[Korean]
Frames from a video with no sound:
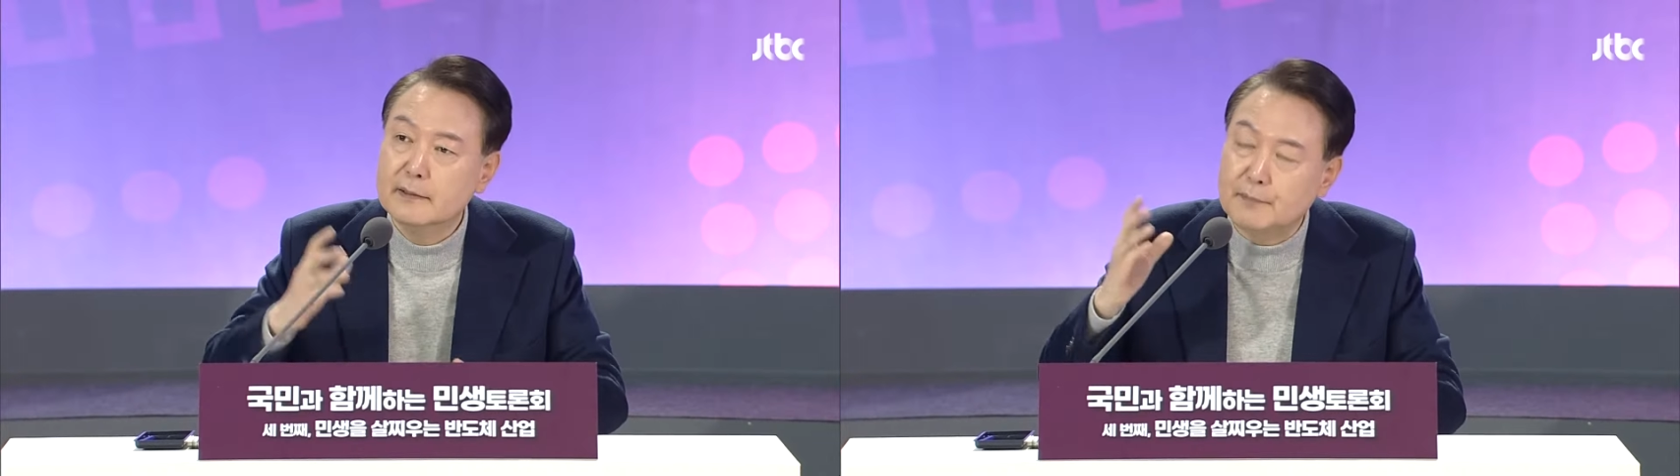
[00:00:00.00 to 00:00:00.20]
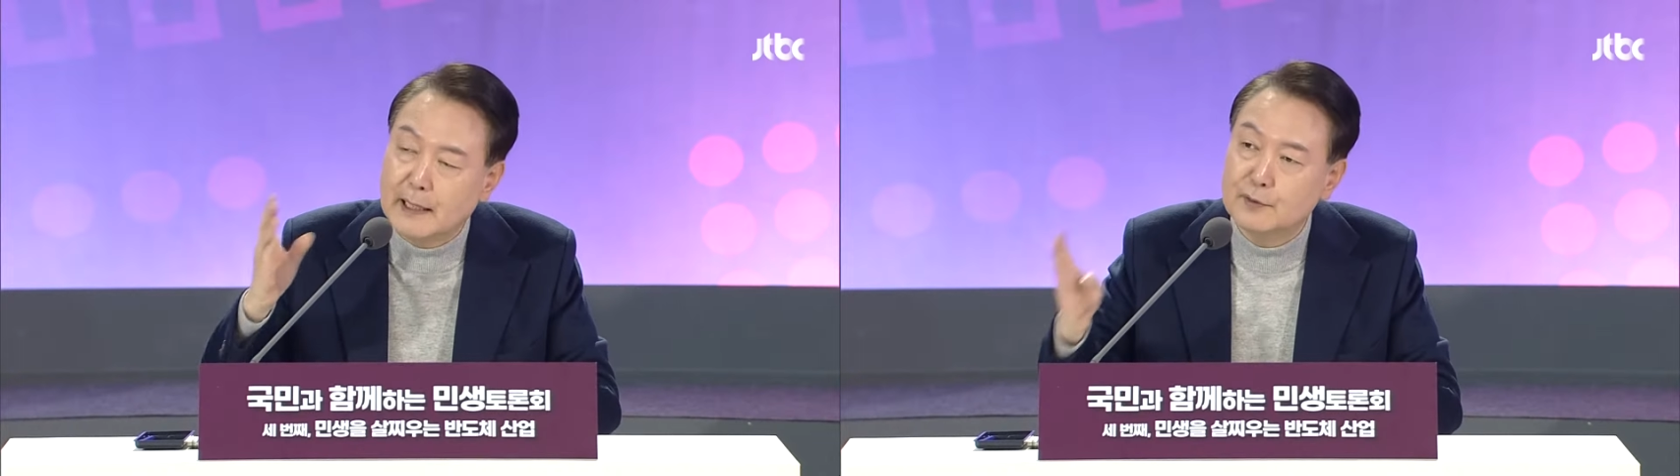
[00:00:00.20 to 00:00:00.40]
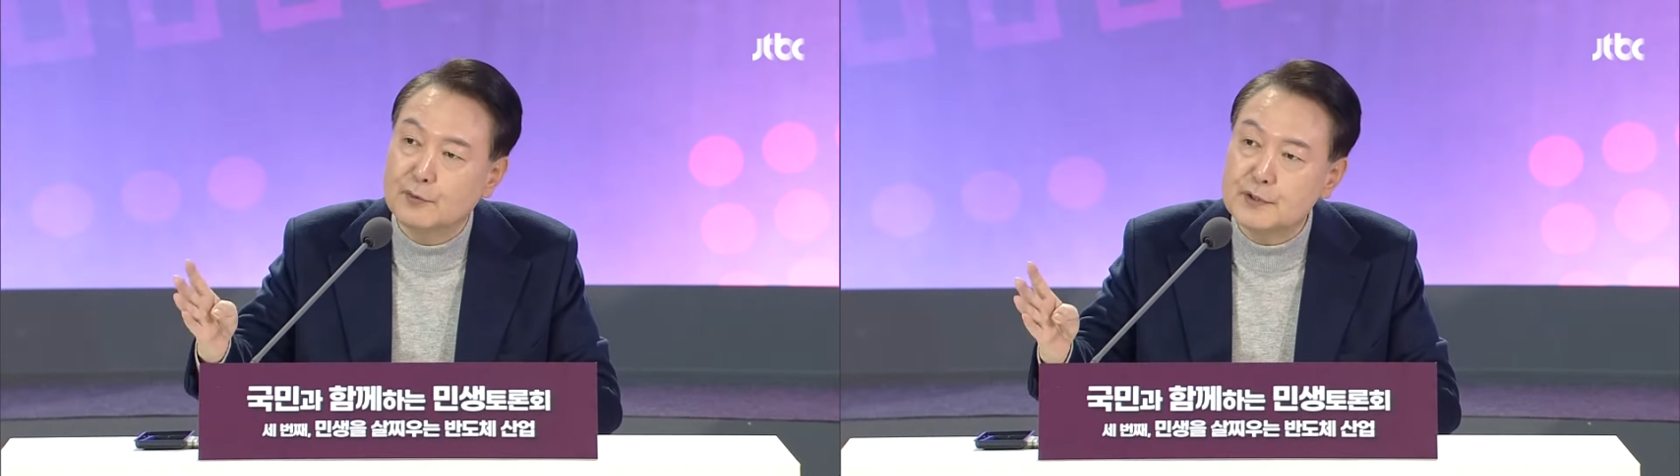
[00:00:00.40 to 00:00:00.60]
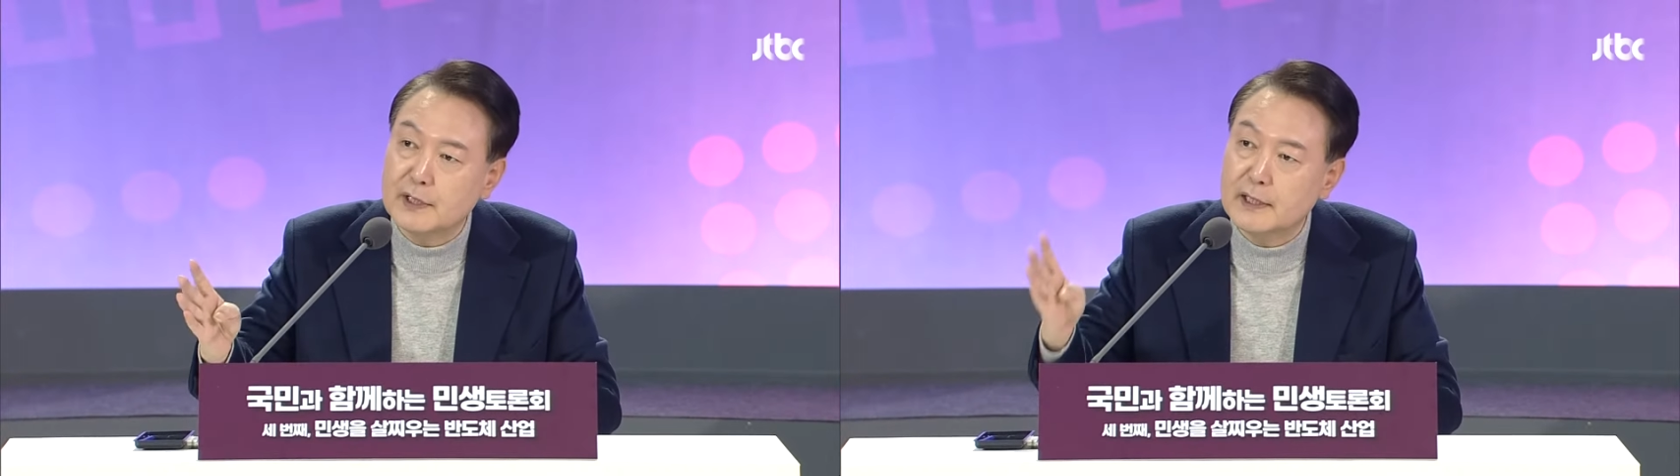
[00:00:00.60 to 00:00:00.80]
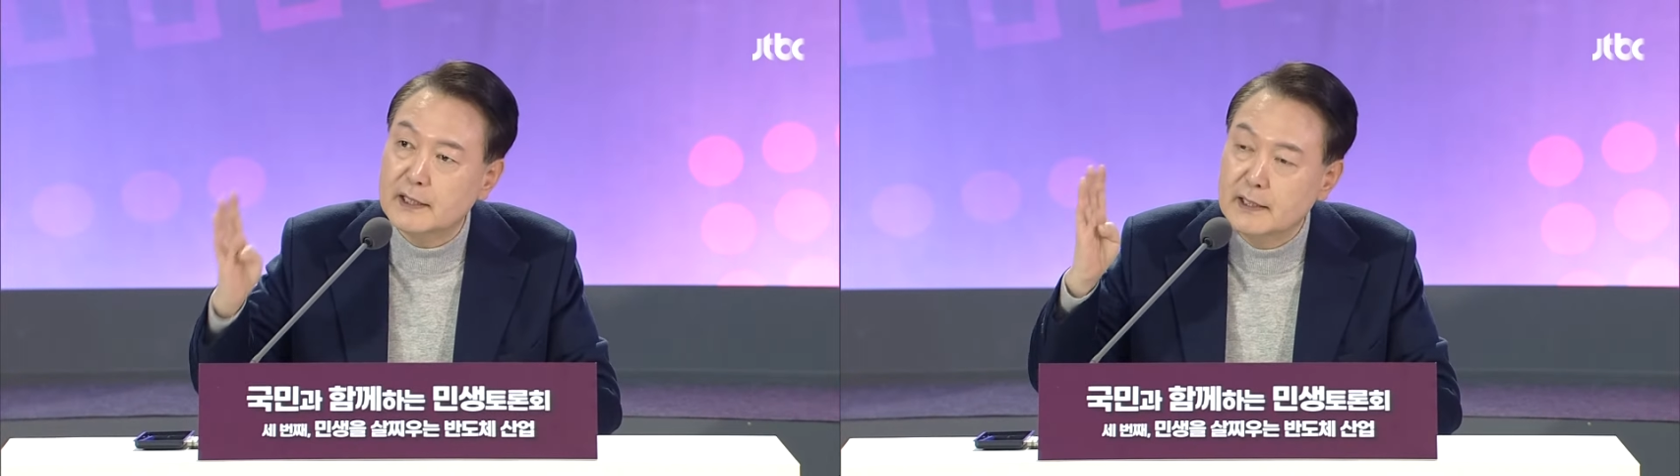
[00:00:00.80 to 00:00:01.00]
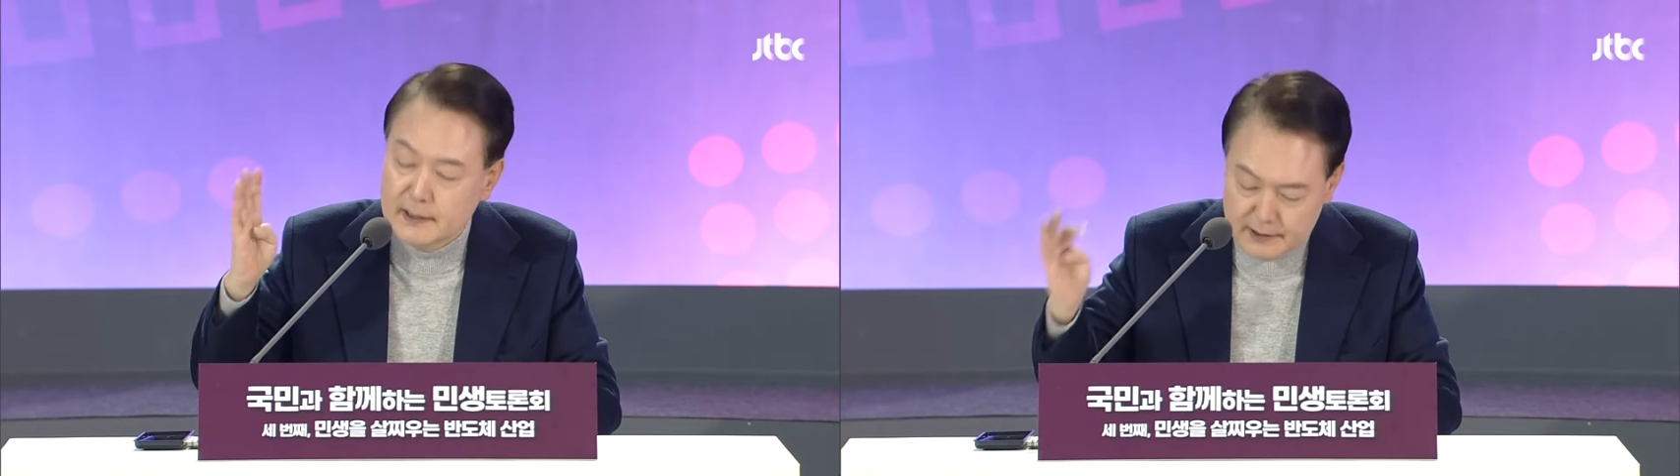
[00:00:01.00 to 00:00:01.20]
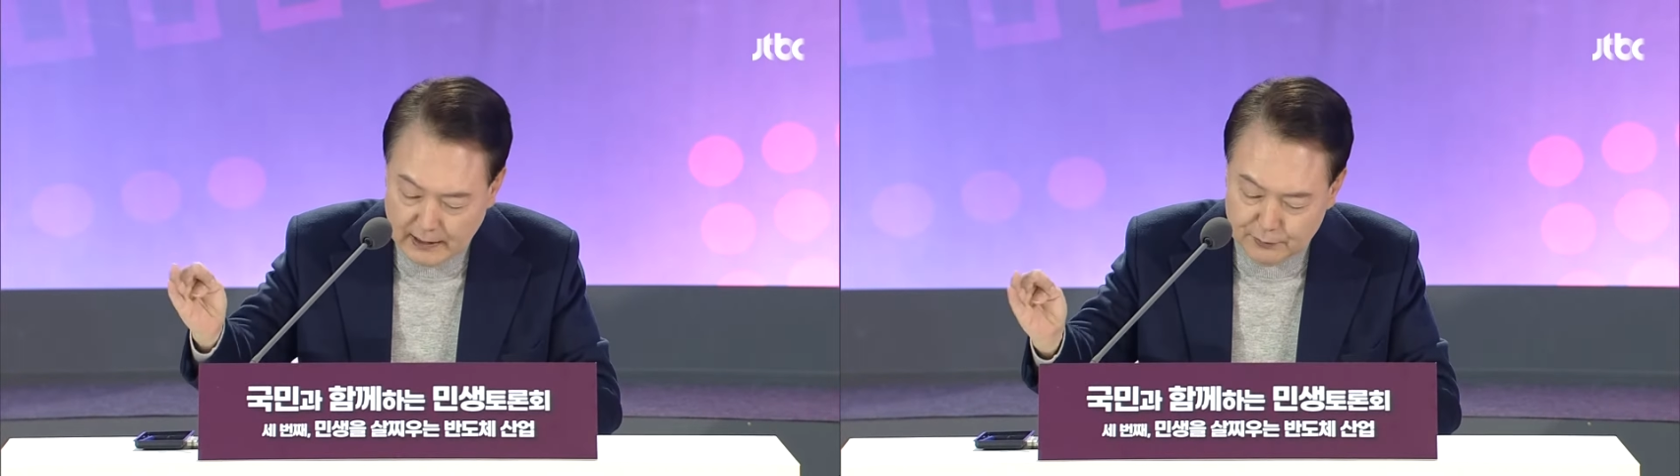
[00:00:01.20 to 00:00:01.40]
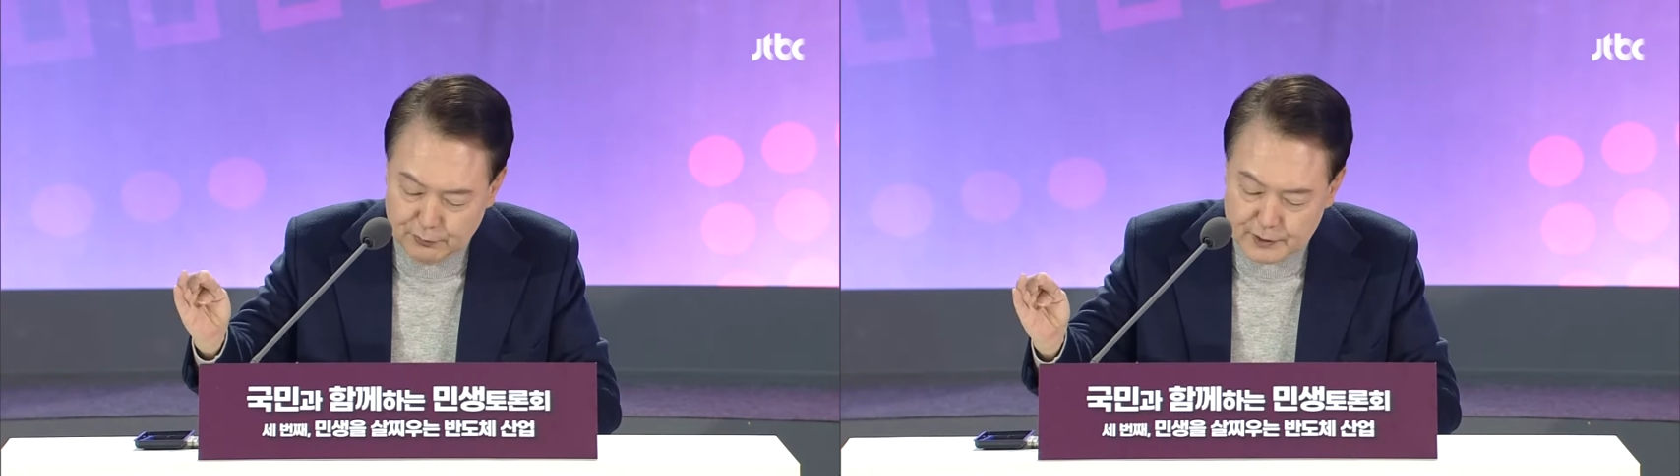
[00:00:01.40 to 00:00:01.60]
반도체,
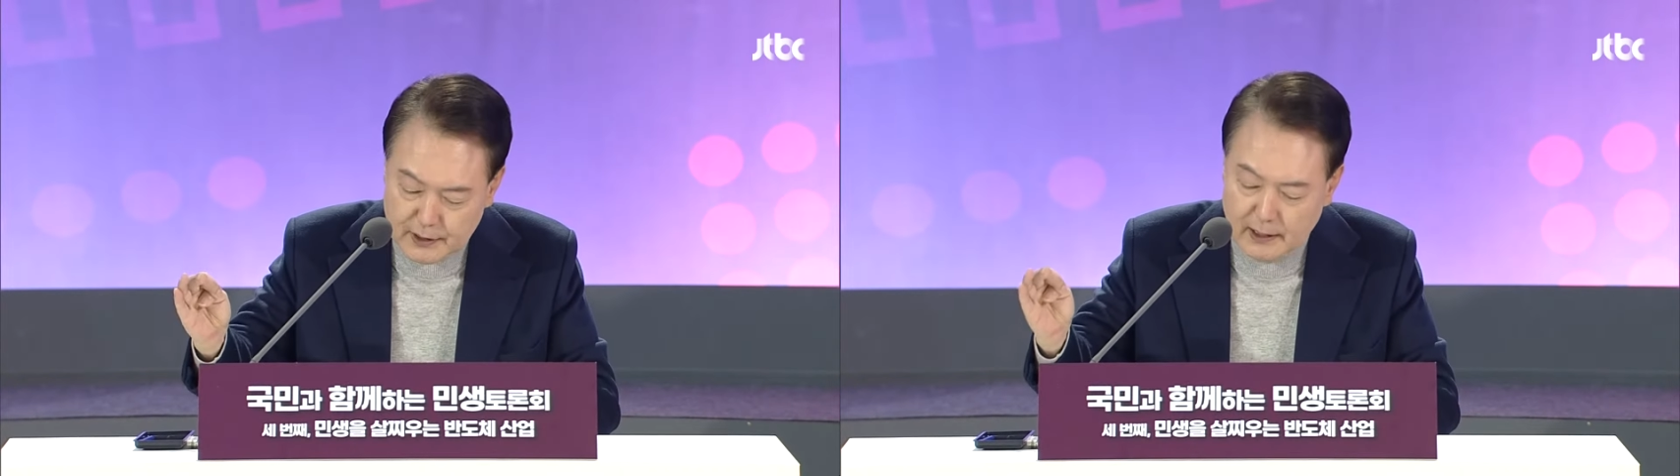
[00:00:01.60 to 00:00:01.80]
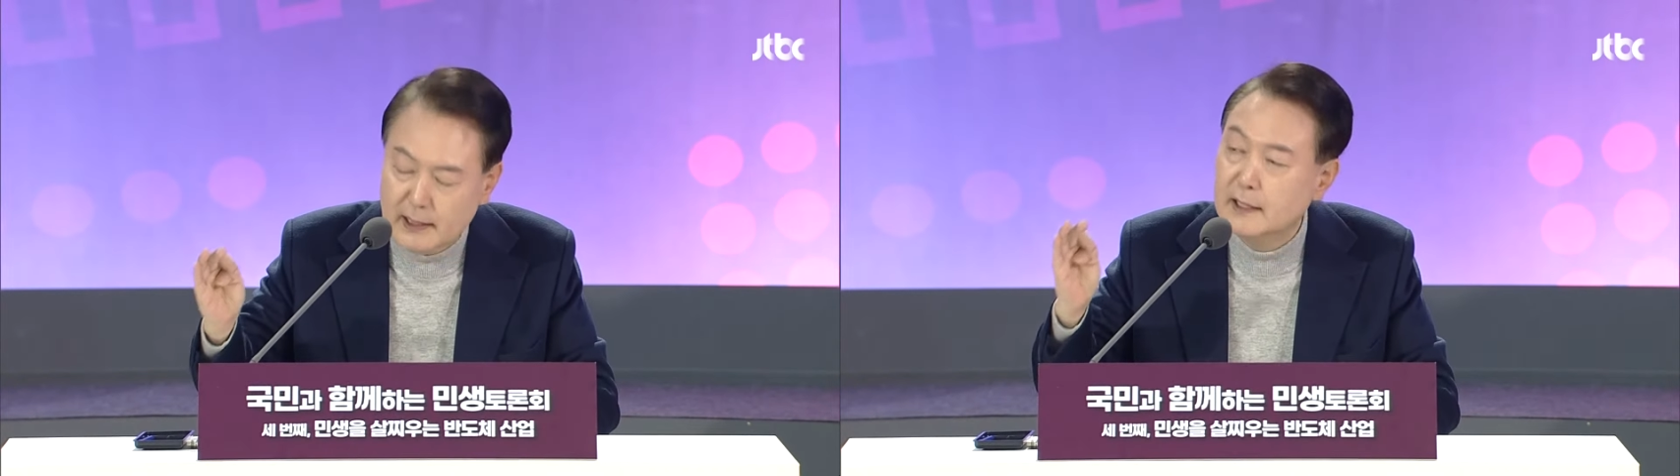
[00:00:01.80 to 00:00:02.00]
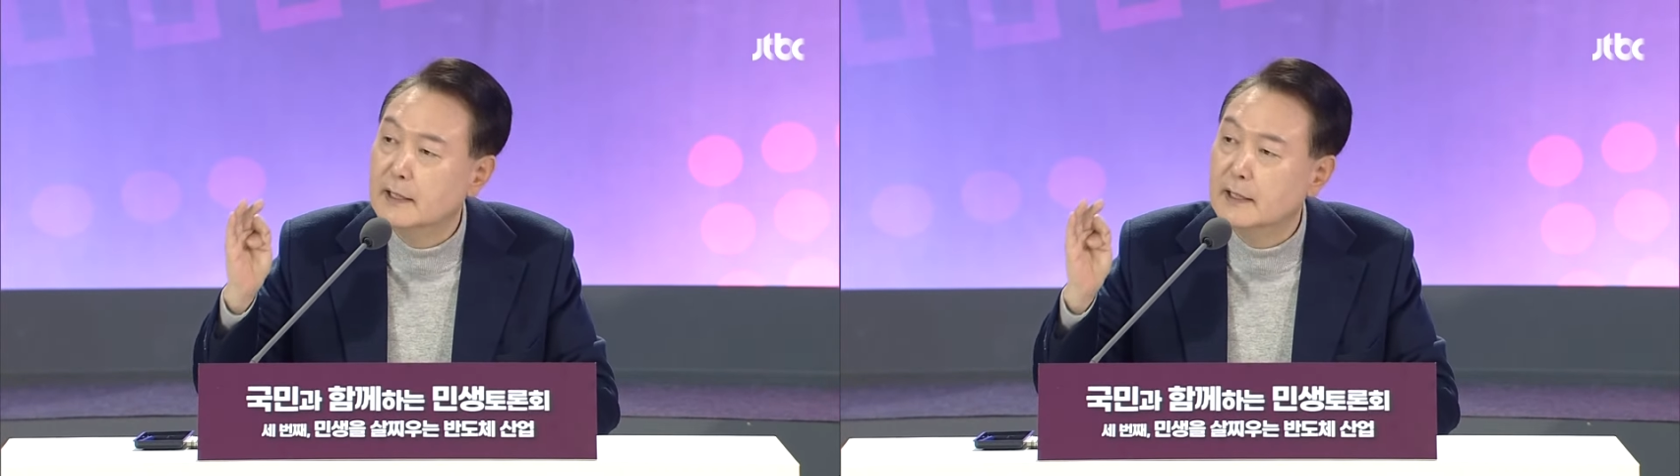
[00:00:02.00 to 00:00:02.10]
자동차,